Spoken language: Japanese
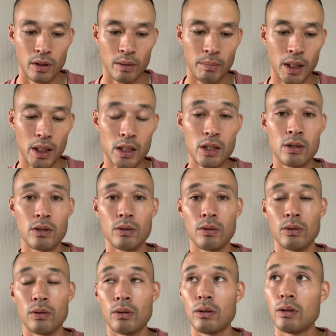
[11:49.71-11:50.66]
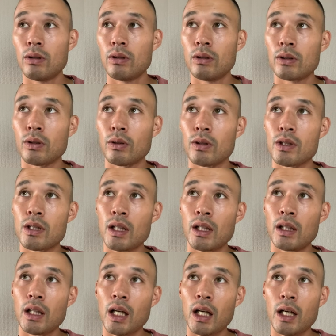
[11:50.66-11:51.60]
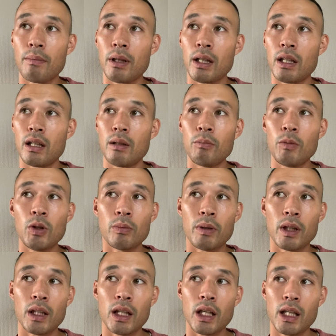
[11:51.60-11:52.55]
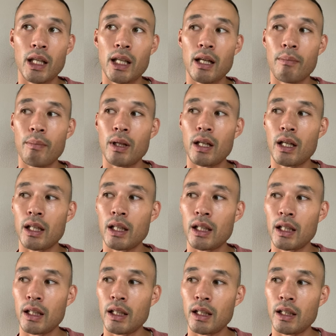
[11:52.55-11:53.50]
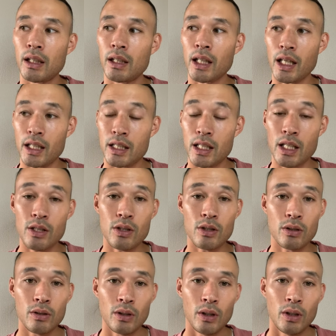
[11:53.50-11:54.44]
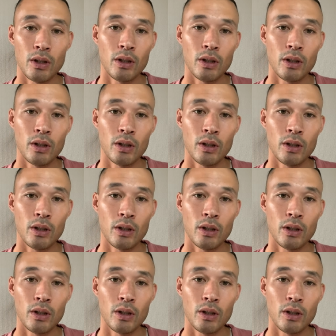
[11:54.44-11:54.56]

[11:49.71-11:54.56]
まあ、20、そうですね、半ばででもまだ諦められない選手、